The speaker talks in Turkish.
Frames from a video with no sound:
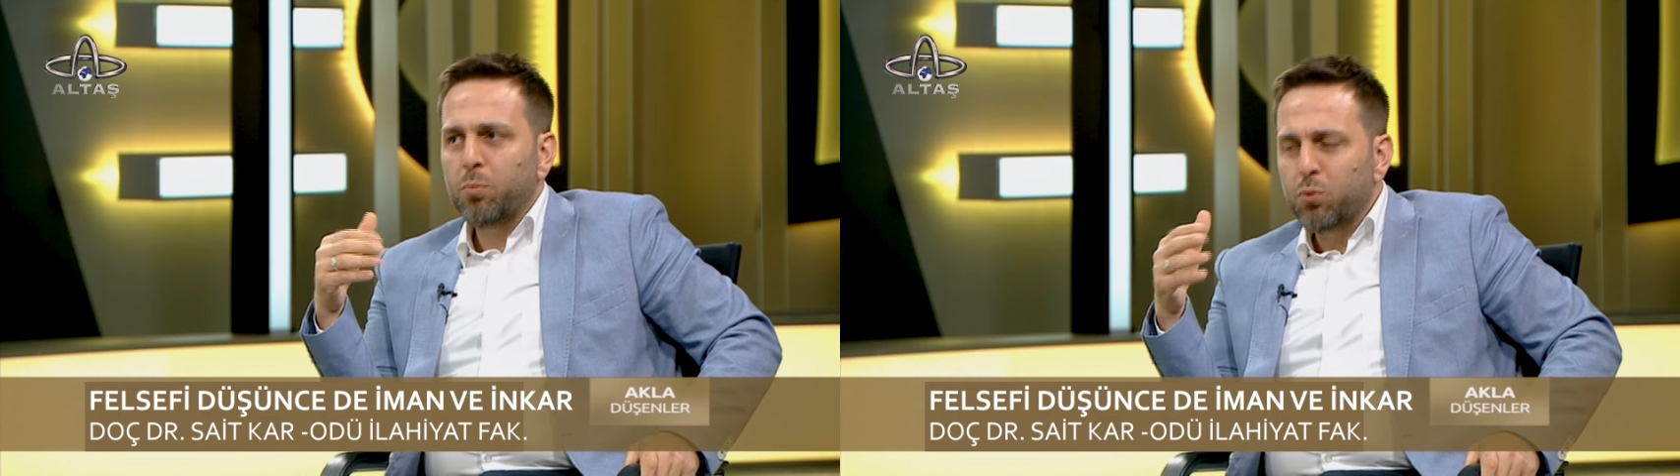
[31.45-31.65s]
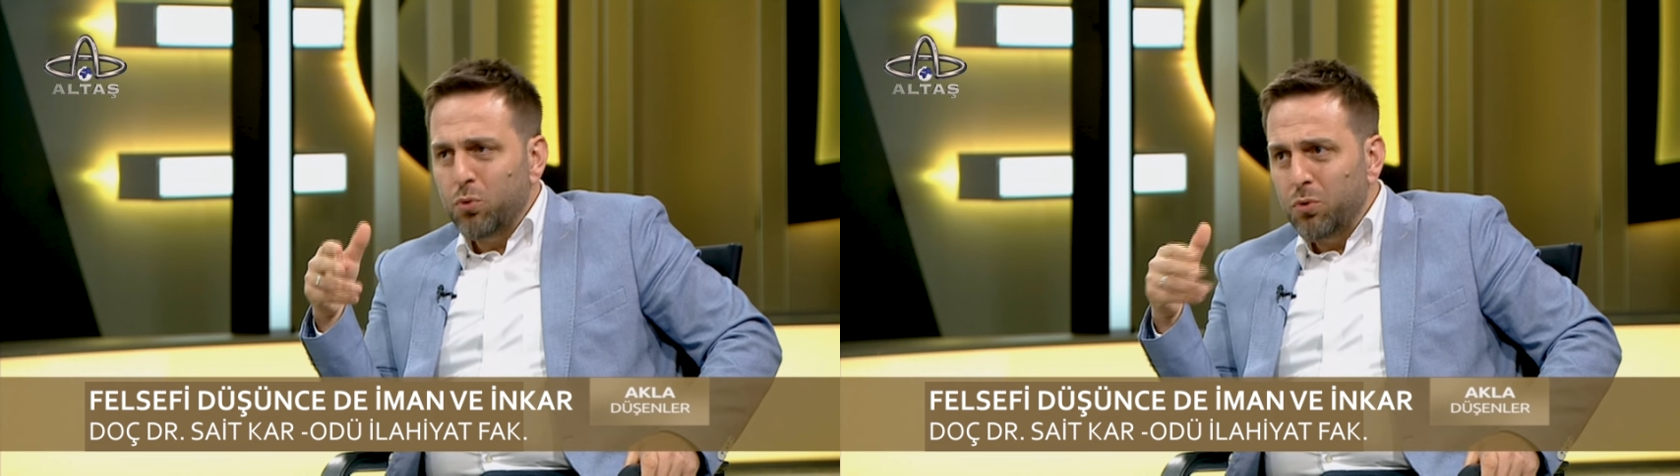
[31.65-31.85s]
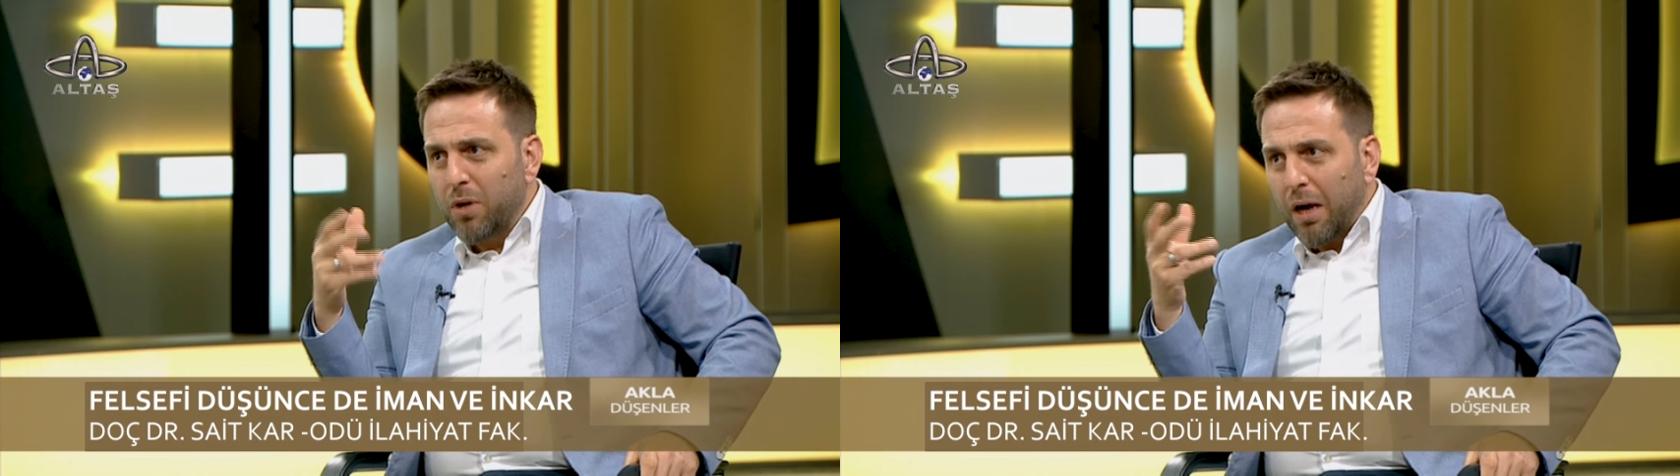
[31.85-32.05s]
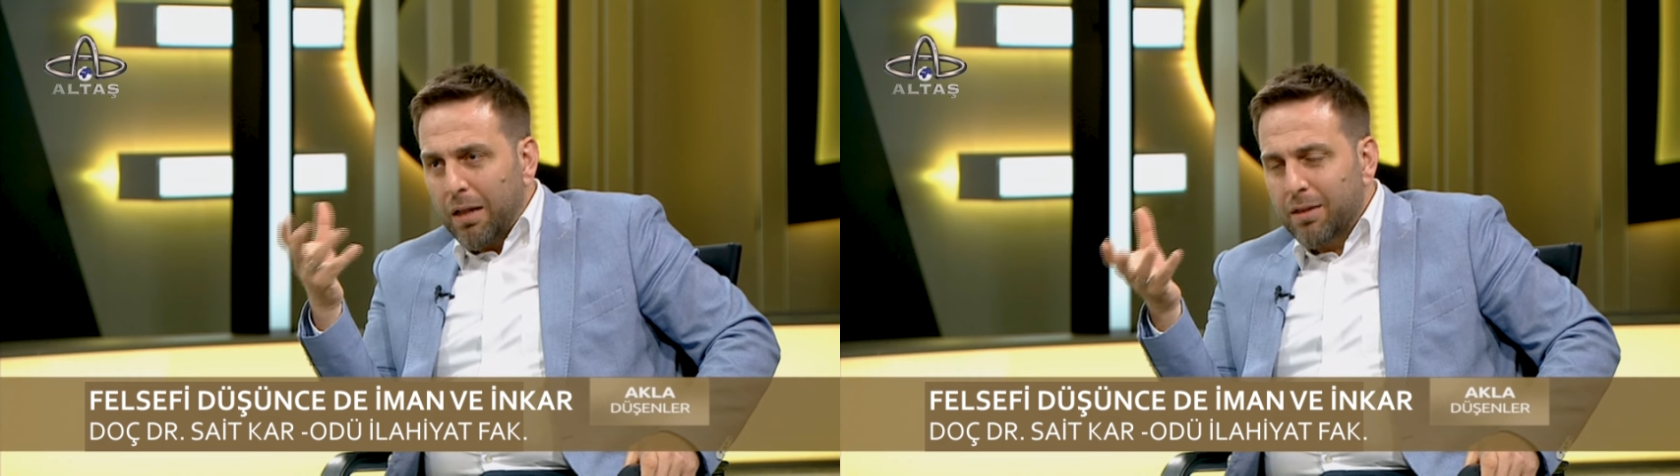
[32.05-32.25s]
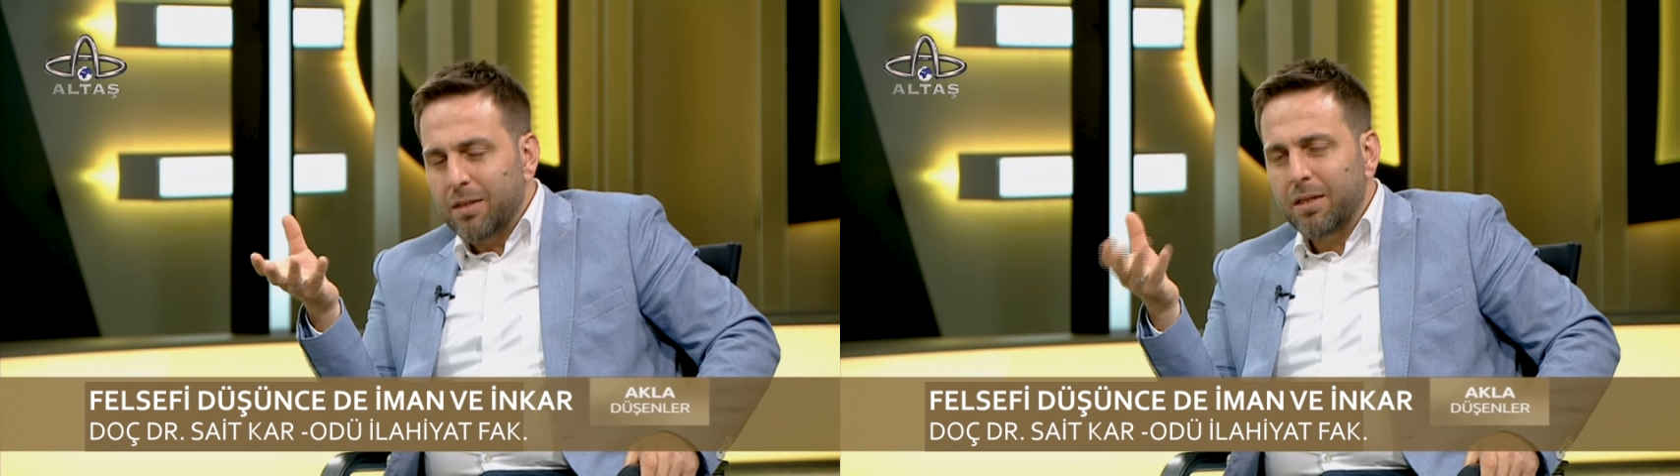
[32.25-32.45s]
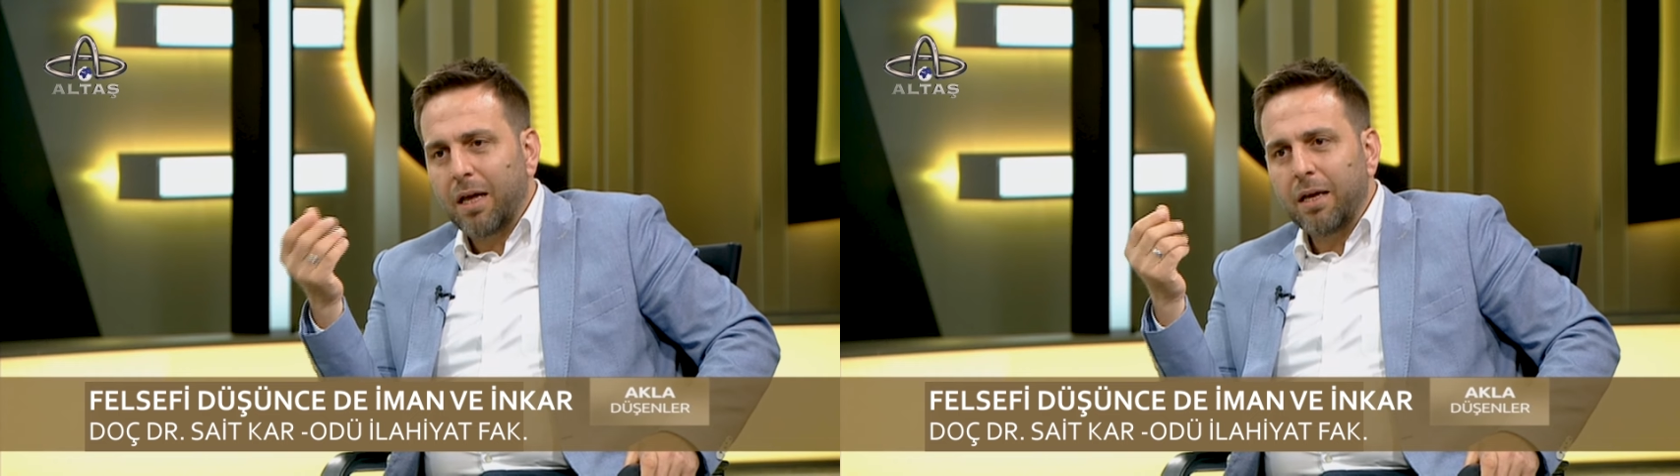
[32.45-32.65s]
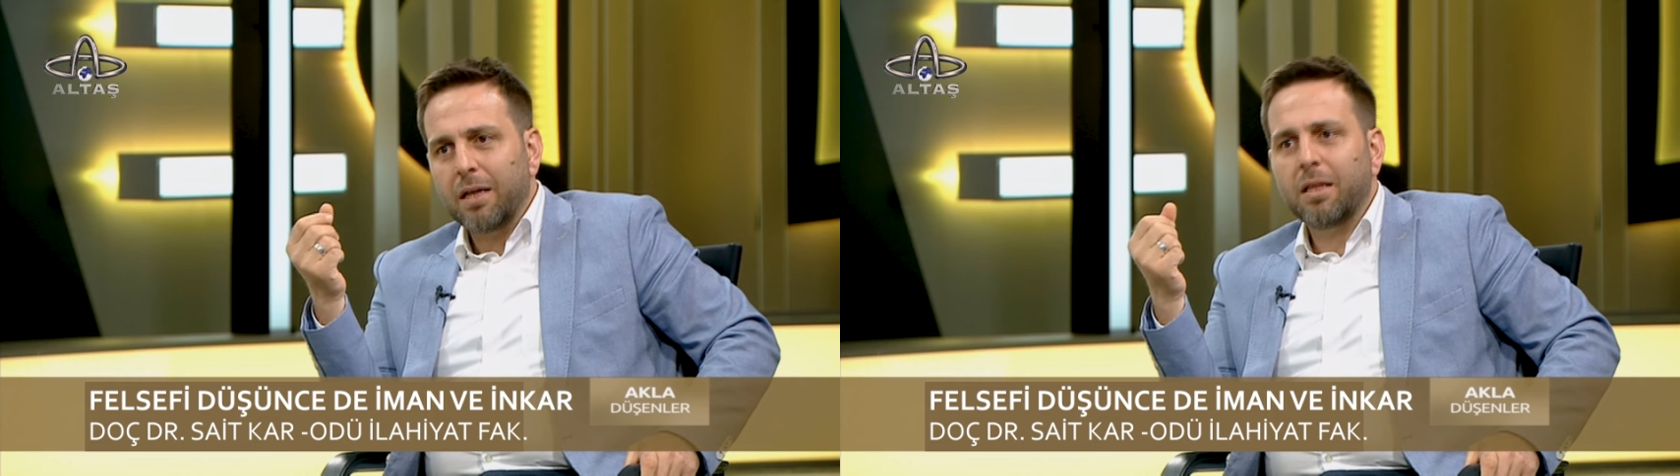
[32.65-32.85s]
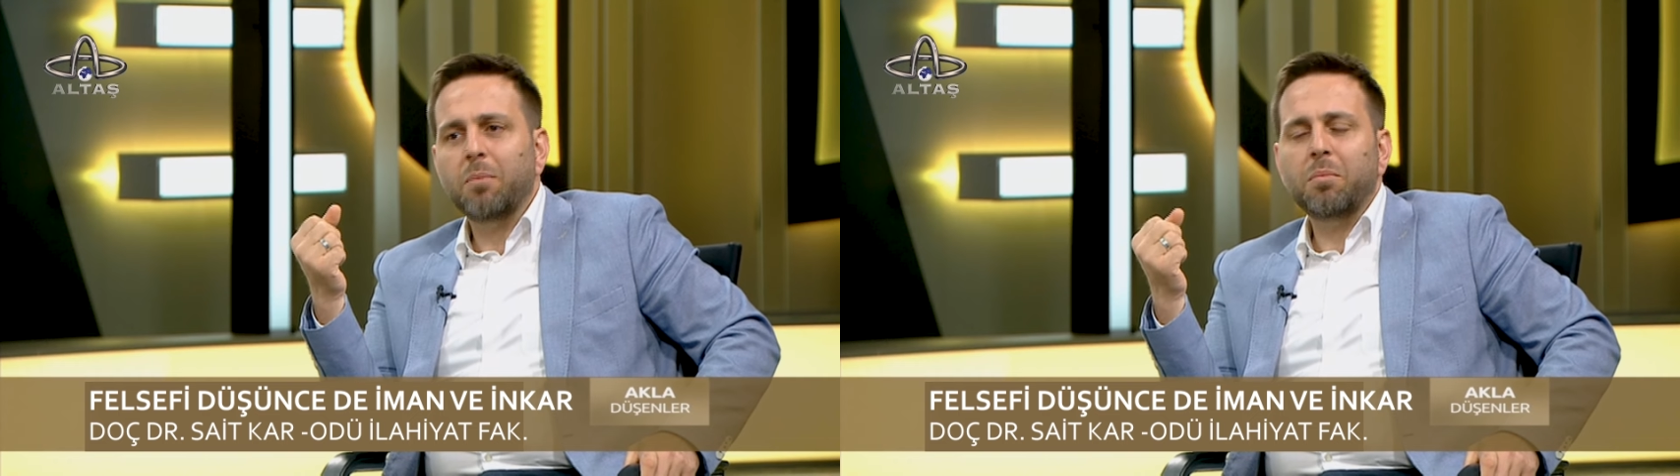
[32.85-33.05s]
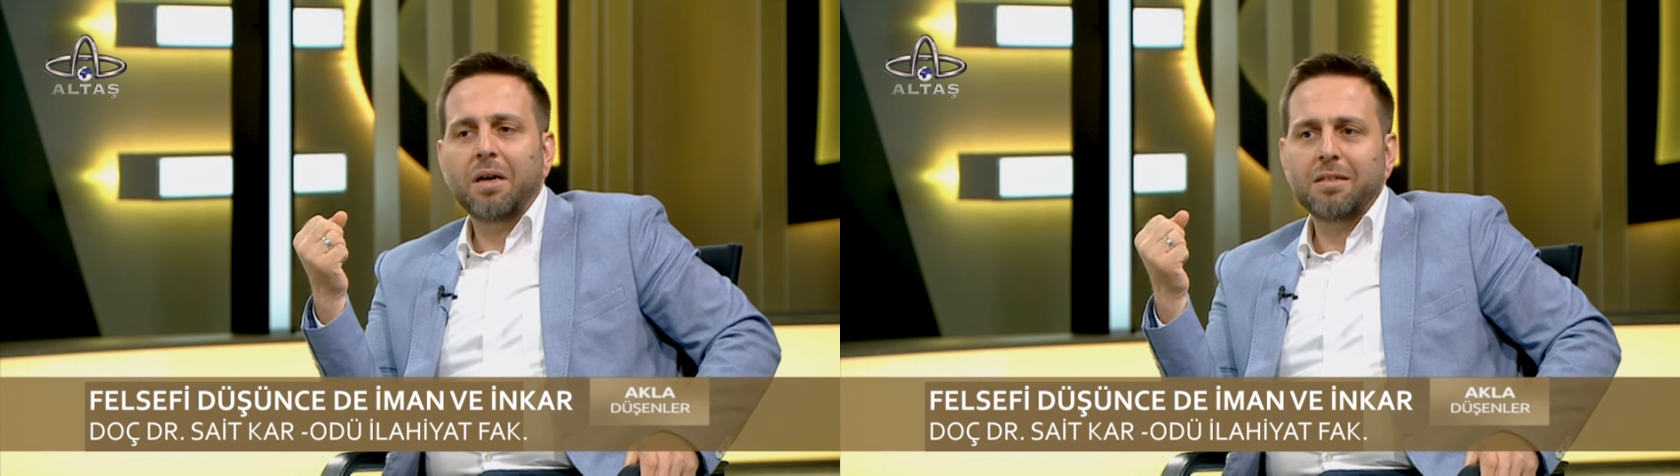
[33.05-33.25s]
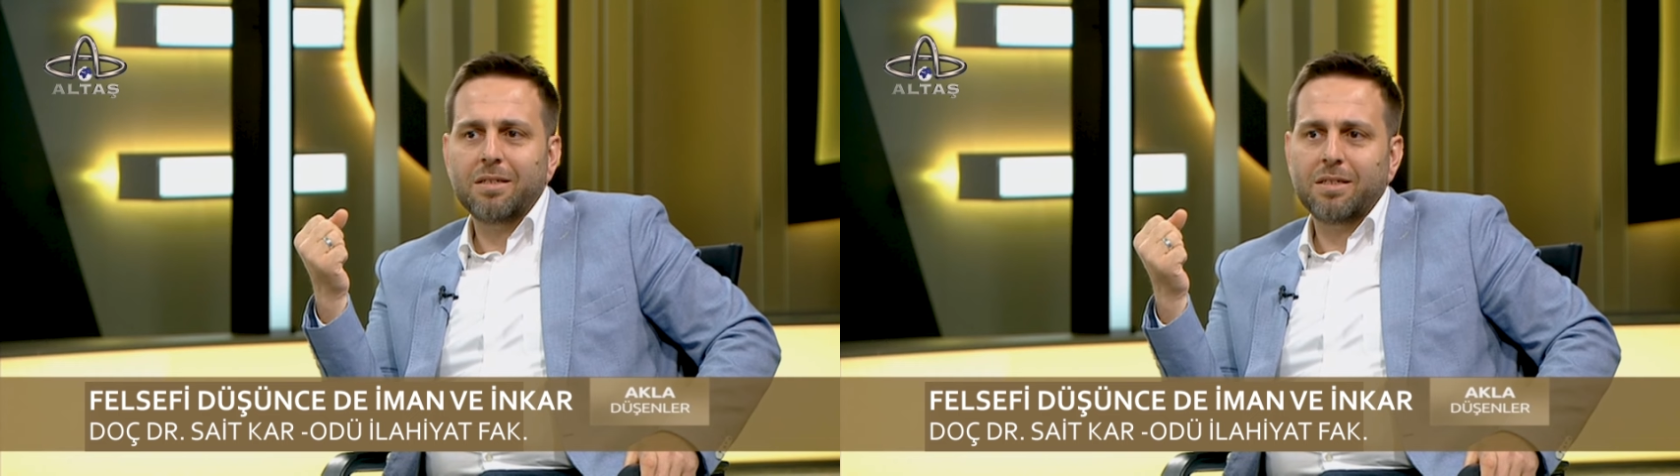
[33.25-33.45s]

Bunun altında yatan bazı